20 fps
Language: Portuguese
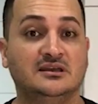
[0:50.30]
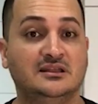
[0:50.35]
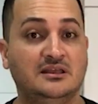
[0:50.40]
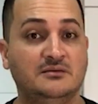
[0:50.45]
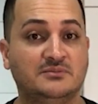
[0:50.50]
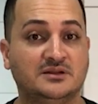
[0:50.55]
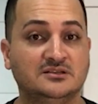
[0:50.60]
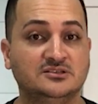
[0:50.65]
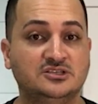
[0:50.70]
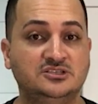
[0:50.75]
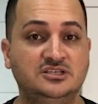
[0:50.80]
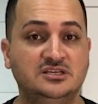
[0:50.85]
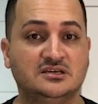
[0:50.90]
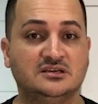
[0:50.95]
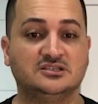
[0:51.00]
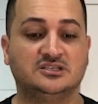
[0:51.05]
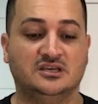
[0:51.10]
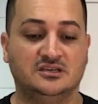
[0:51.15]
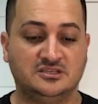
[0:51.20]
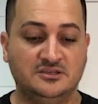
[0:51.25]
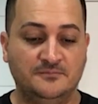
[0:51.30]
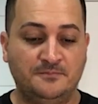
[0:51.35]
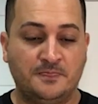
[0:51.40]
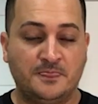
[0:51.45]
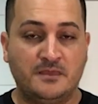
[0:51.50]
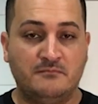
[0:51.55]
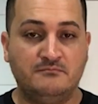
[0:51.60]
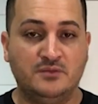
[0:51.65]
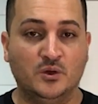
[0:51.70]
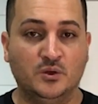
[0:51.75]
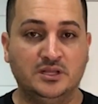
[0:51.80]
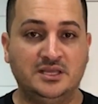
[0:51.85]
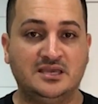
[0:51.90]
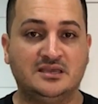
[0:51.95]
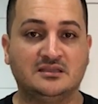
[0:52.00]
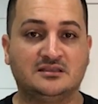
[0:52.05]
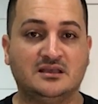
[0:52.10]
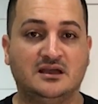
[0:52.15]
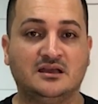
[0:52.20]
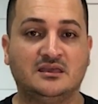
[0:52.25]
E lembrando de dica, gente, meu
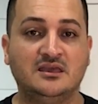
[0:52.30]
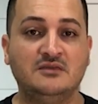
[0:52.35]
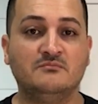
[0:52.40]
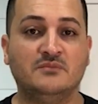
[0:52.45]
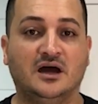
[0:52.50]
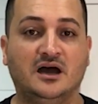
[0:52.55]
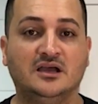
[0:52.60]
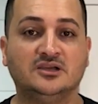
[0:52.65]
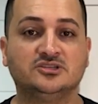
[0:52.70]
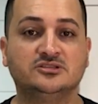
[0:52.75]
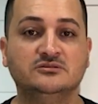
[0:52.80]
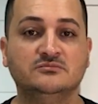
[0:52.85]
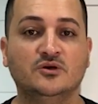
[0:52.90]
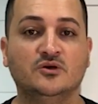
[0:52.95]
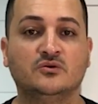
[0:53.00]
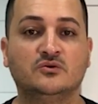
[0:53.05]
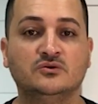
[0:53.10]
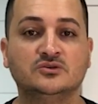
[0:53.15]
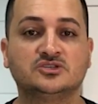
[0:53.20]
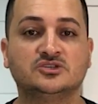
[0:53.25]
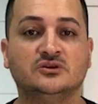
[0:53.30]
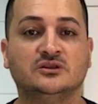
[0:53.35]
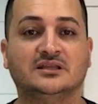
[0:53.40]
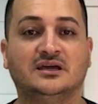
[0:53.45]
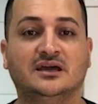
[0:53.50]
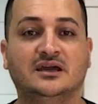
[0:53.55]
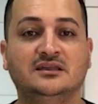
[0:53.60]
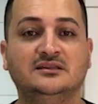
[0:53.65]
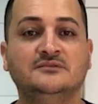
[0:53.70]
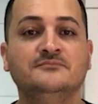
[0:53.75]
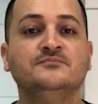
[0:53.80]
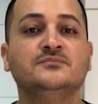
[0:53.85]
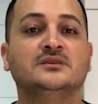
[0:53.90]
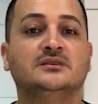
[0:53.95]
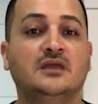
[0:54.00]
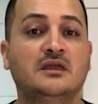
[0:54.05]
link está aqui embaixo do meu curso online.